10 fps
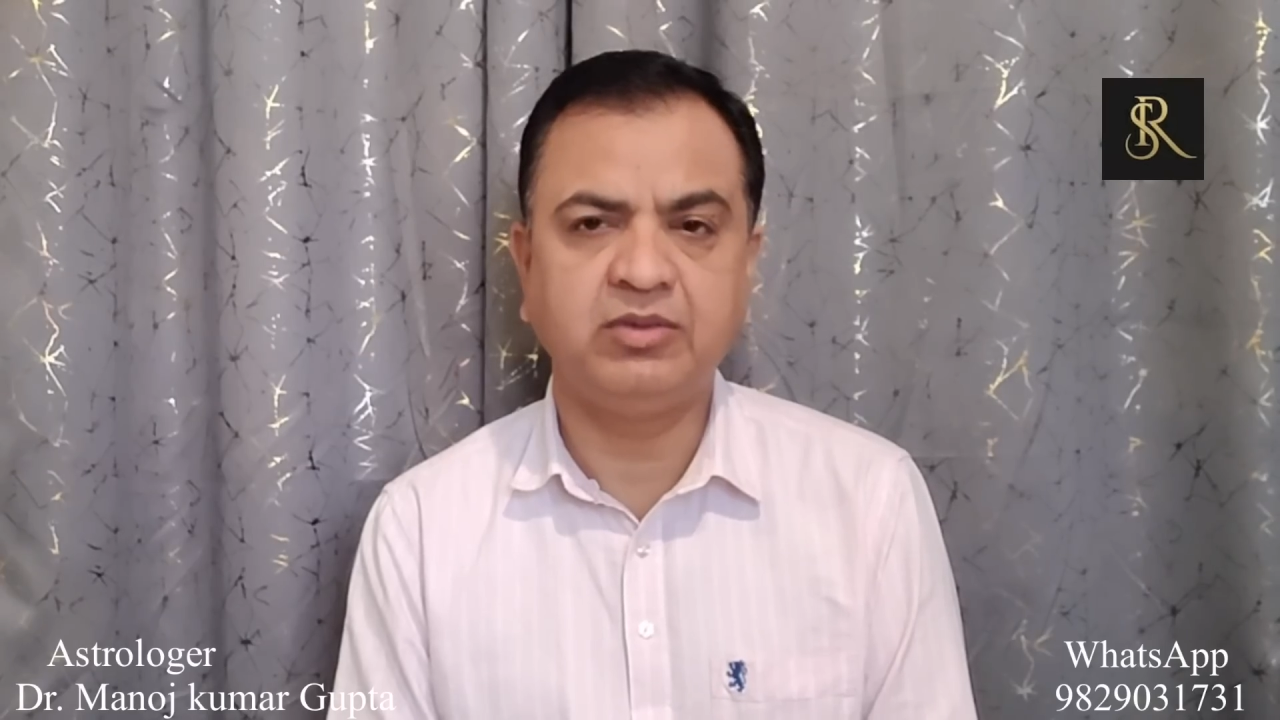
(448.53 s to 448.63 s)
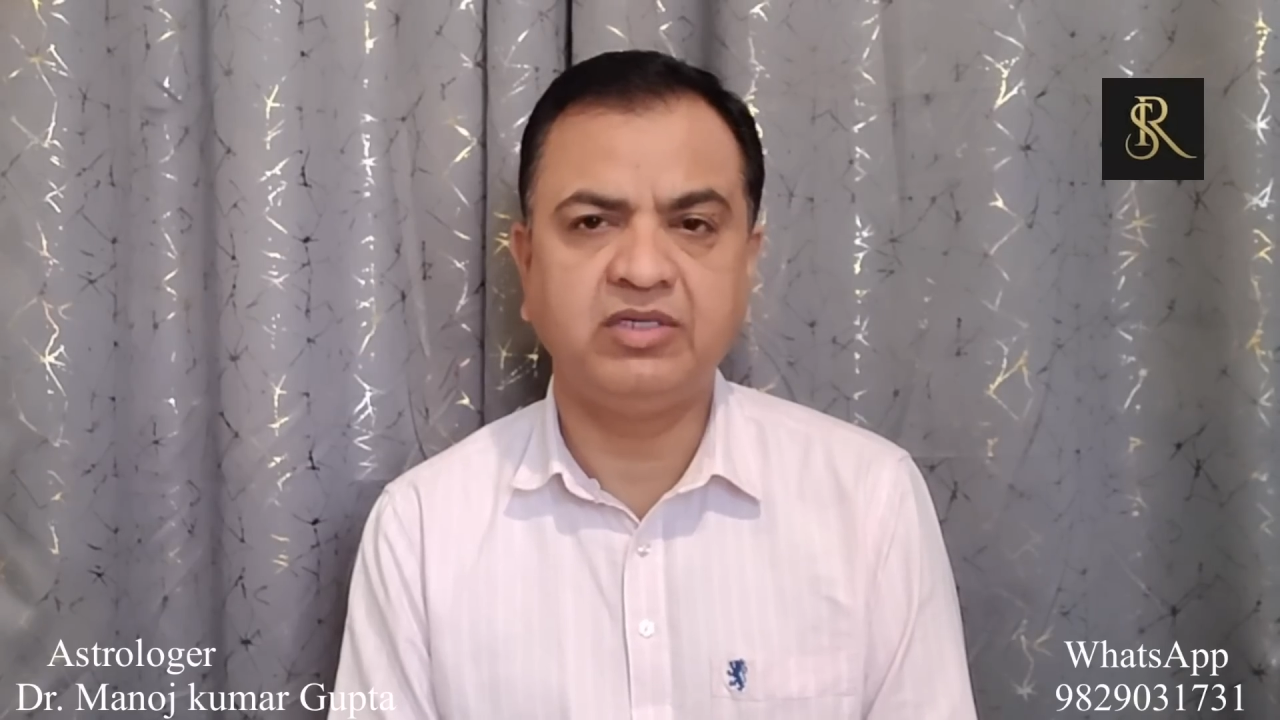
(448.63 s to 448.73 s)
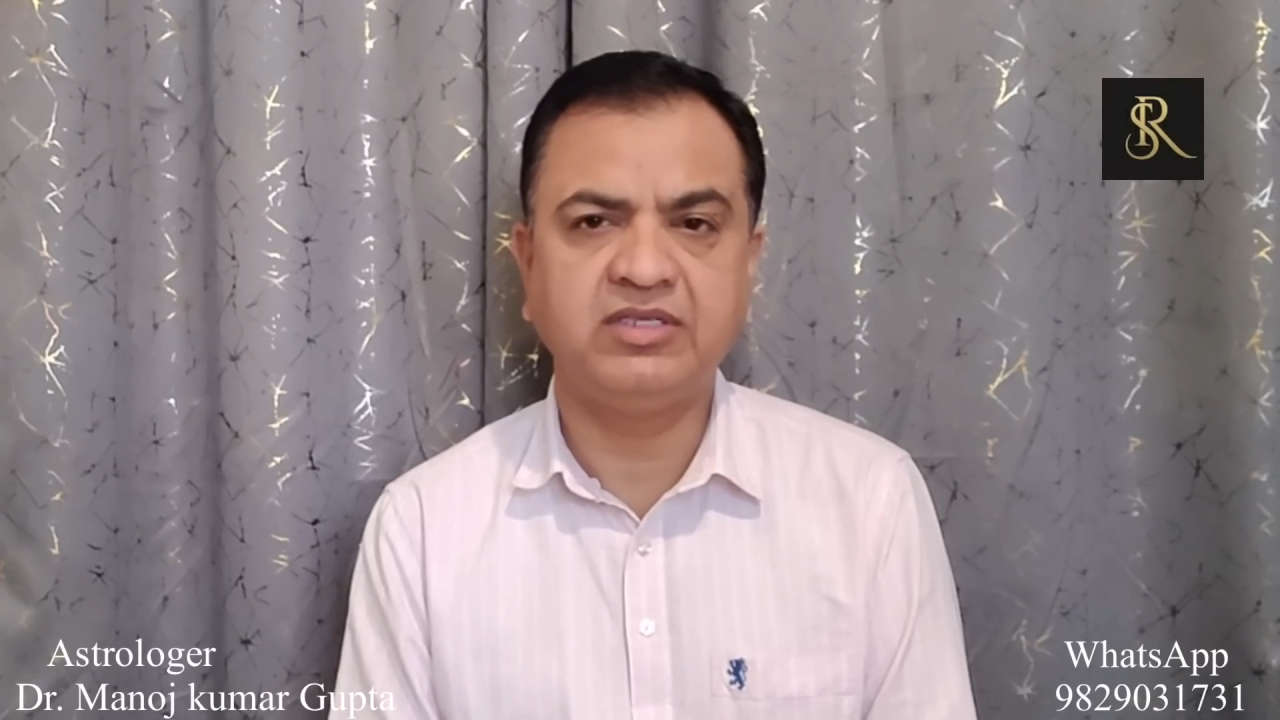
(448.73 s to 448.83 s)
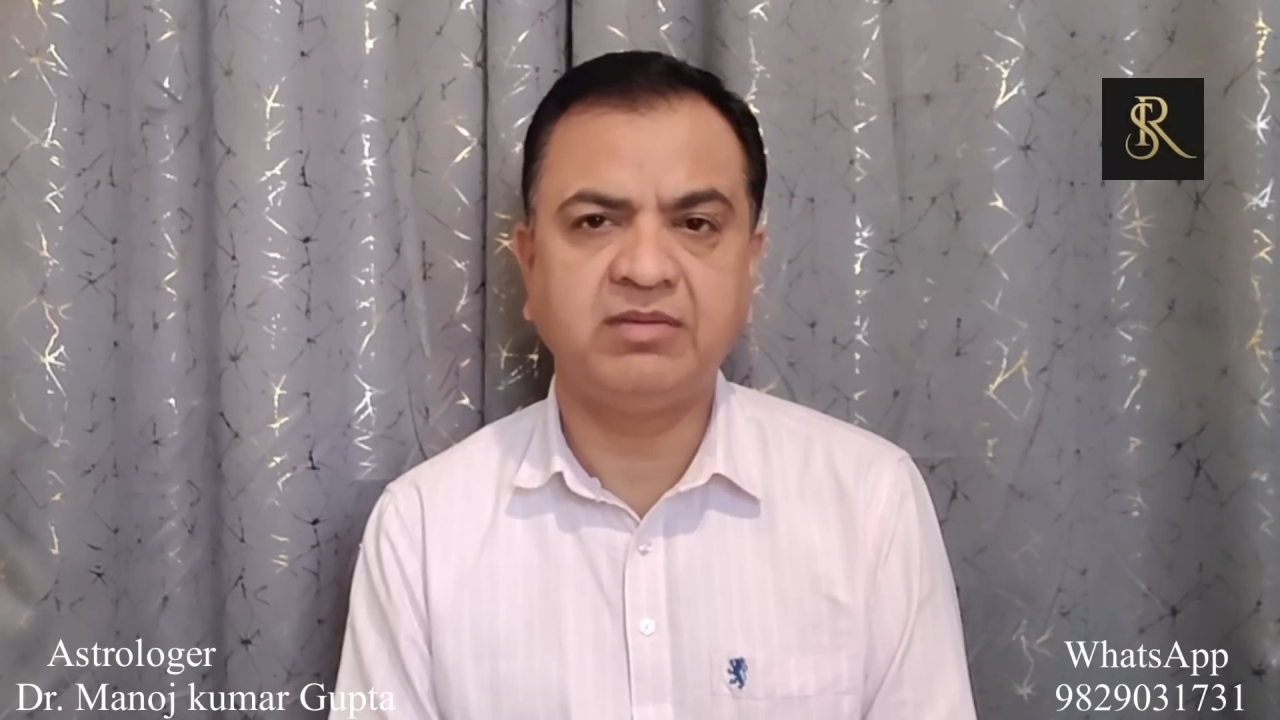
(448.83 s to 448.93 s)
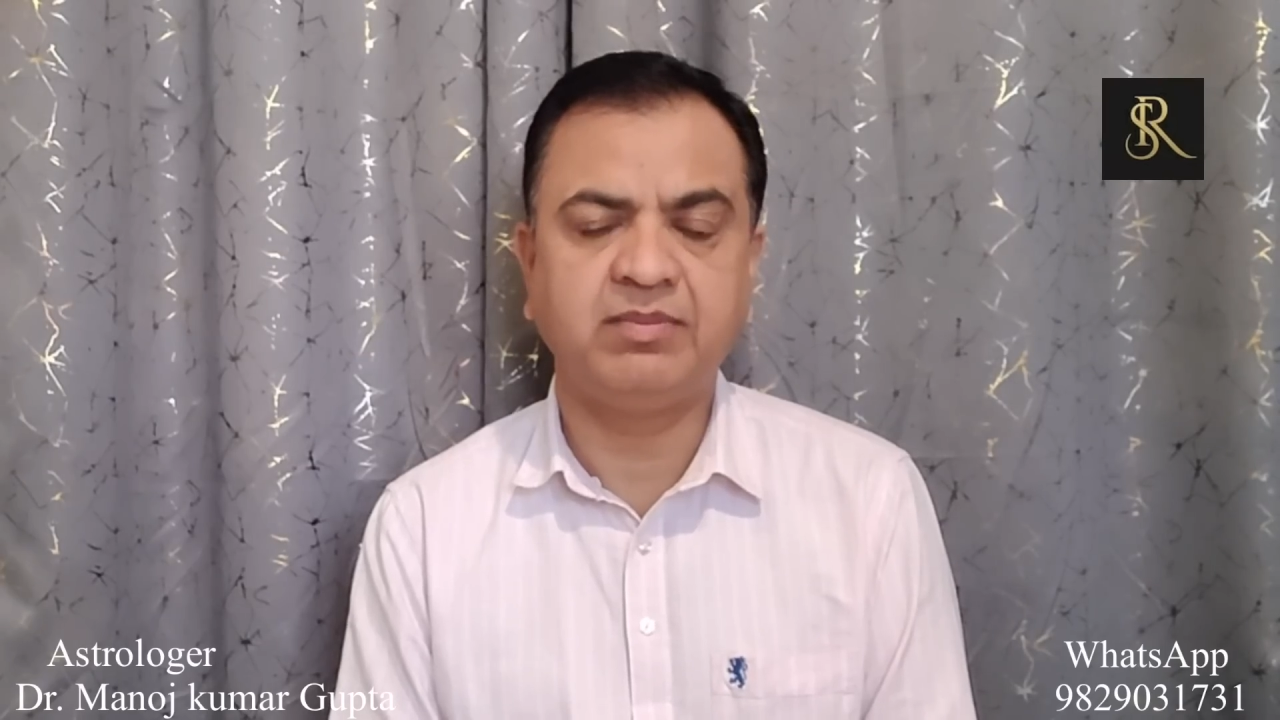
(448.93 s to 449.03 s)

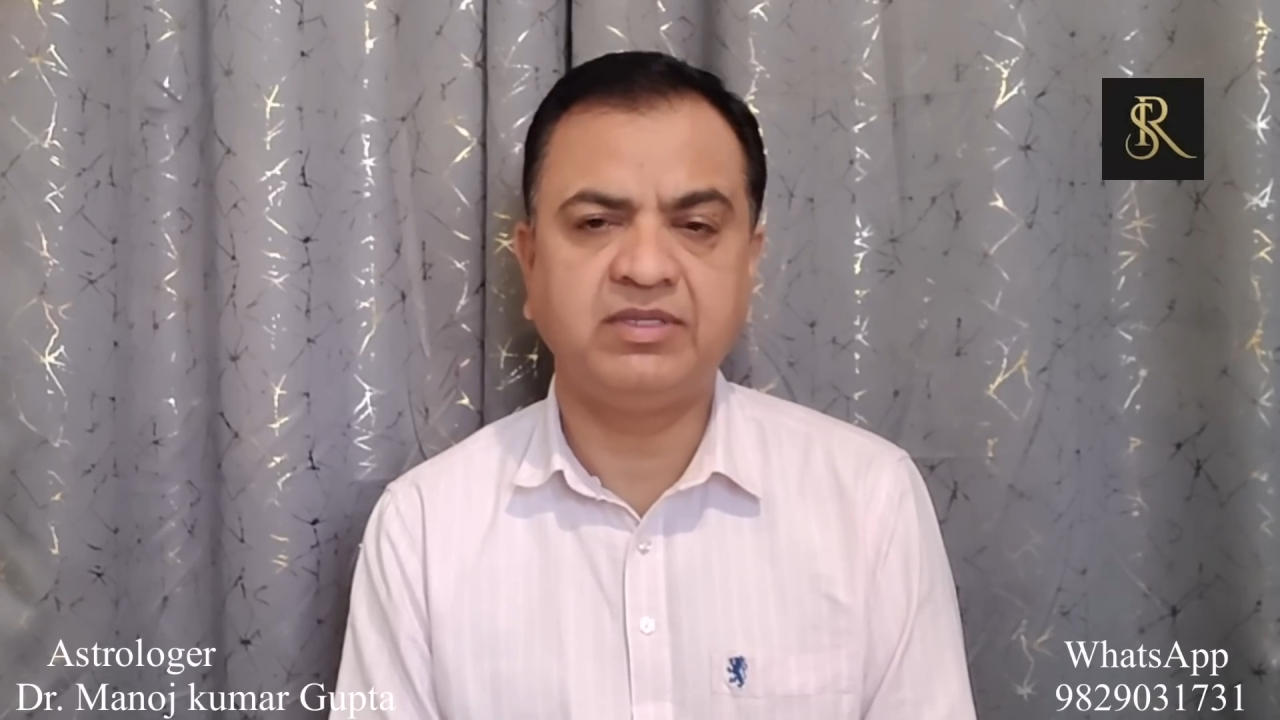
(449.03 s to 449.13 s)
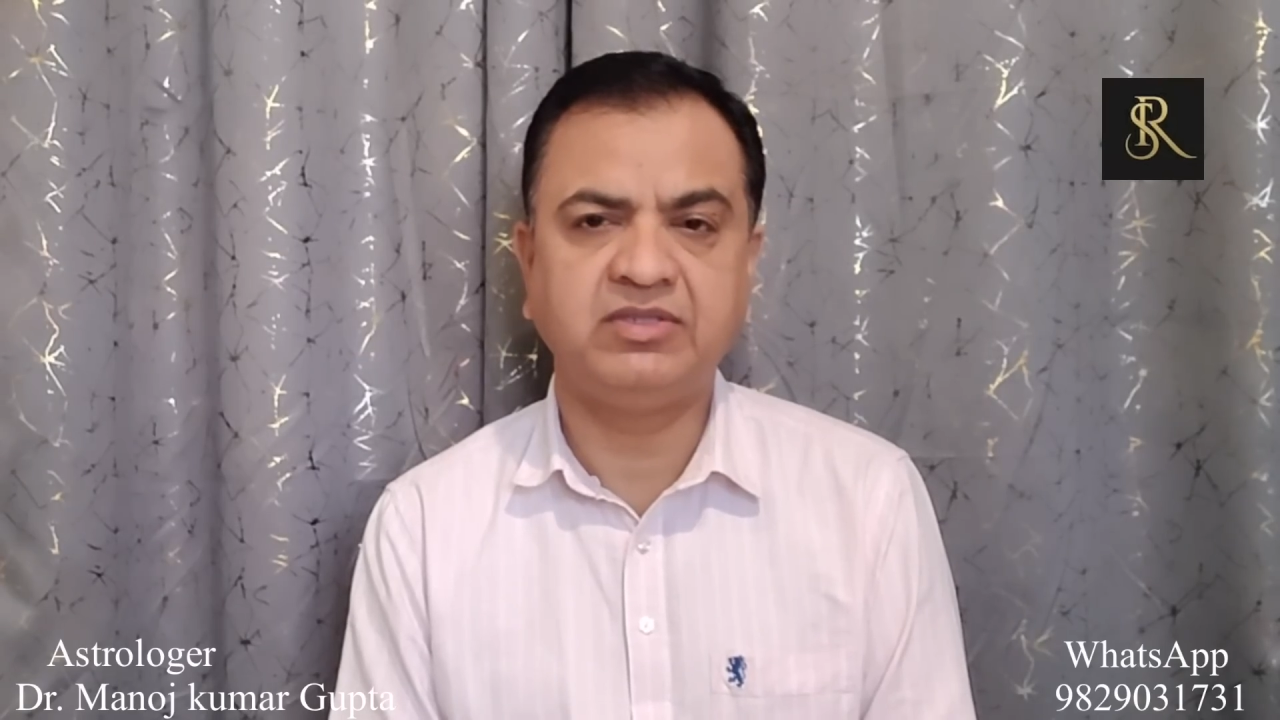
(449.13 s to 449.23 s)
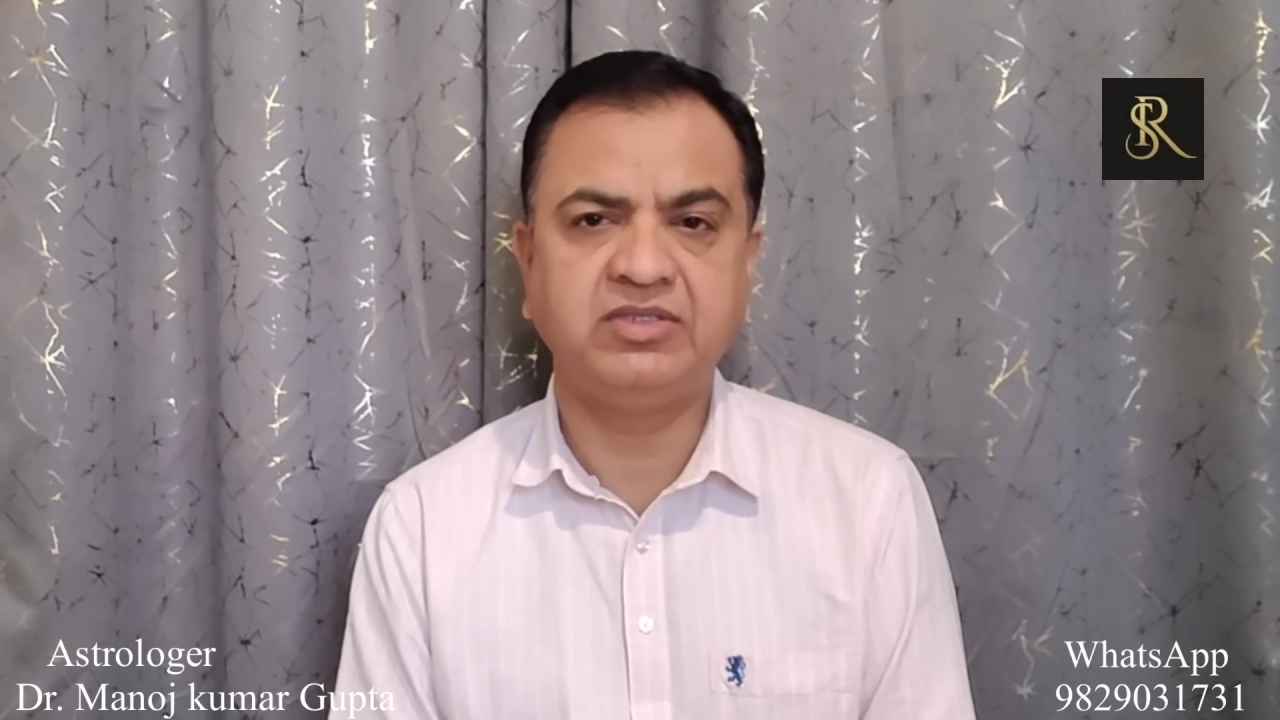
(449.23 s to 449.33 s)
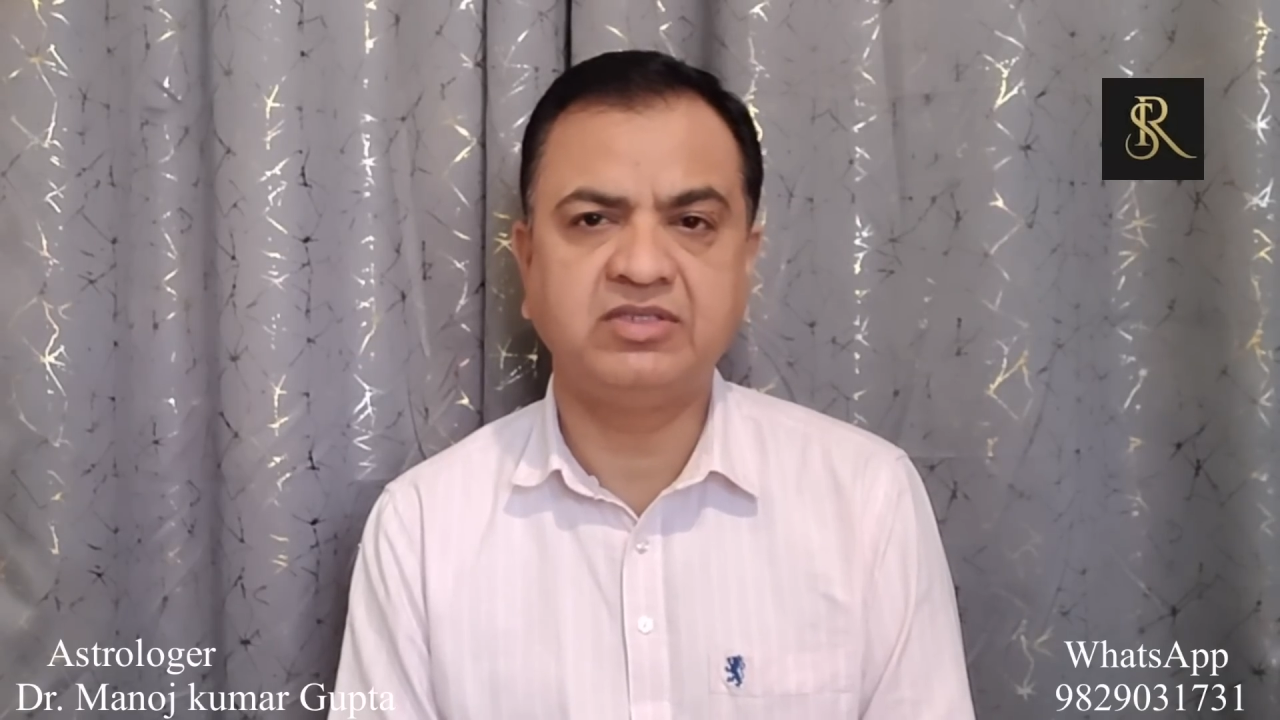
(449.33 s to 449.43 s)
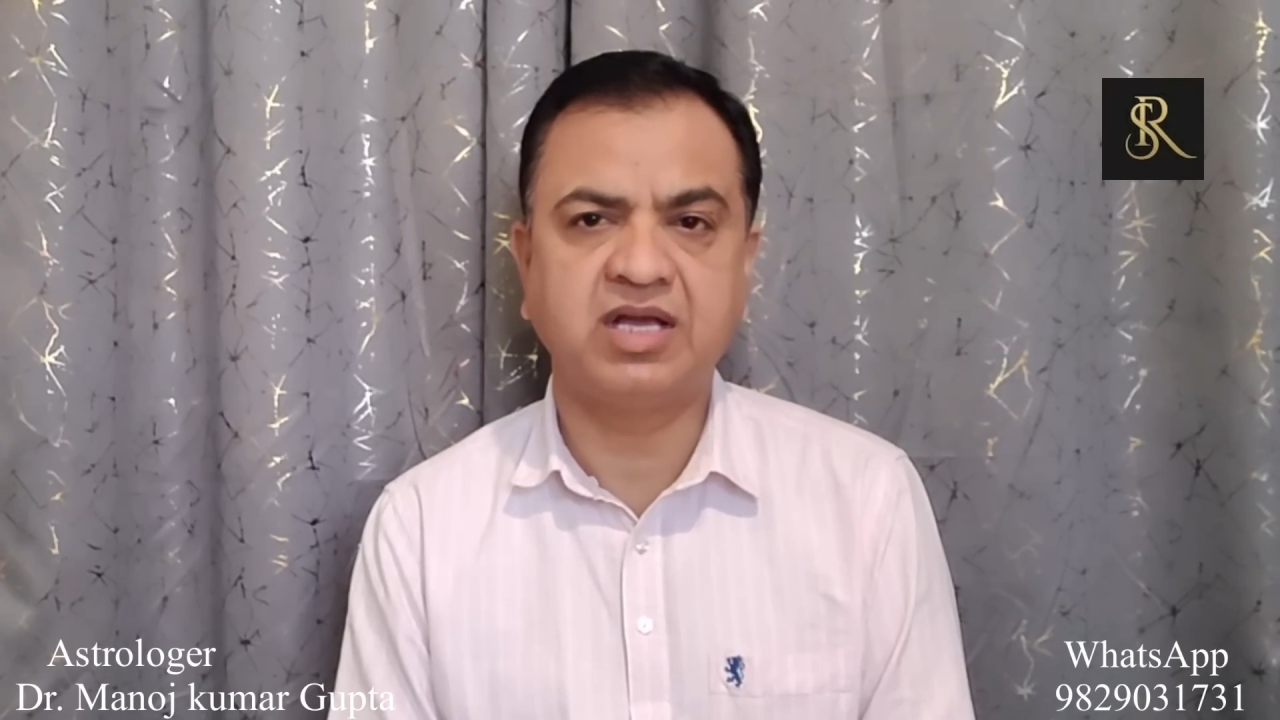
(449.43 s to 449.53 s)

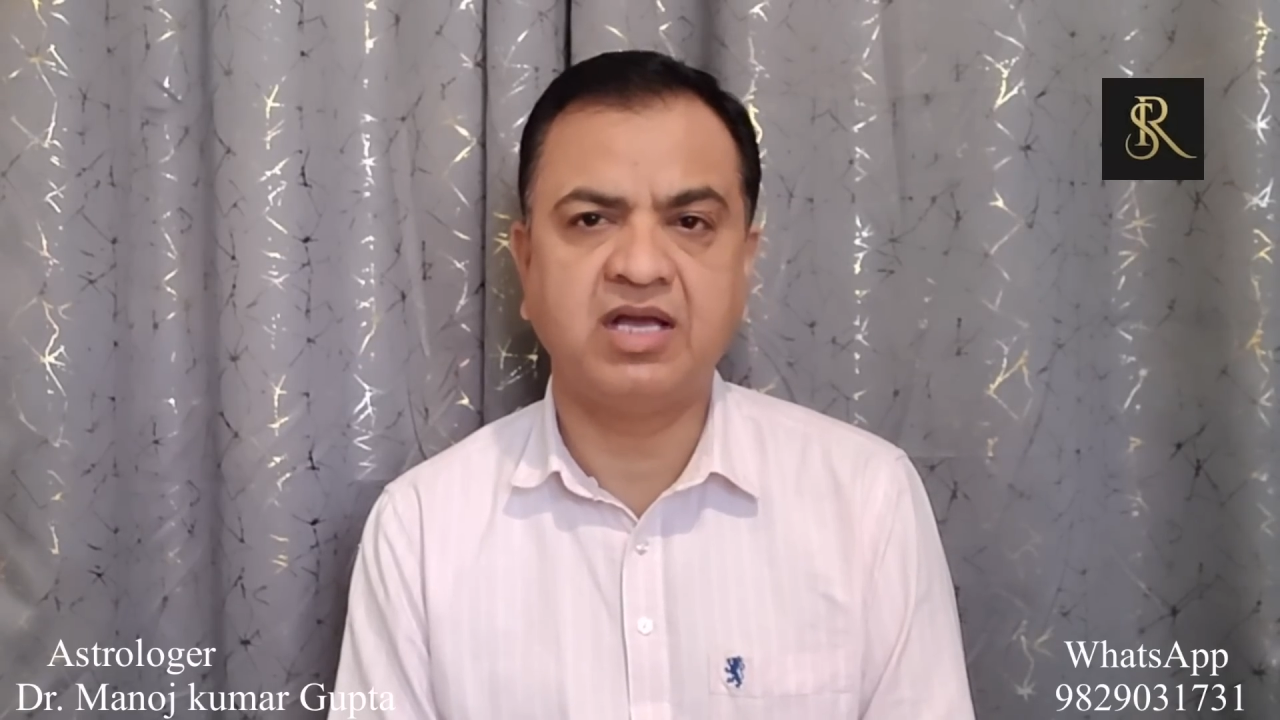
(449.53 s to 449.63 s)
2025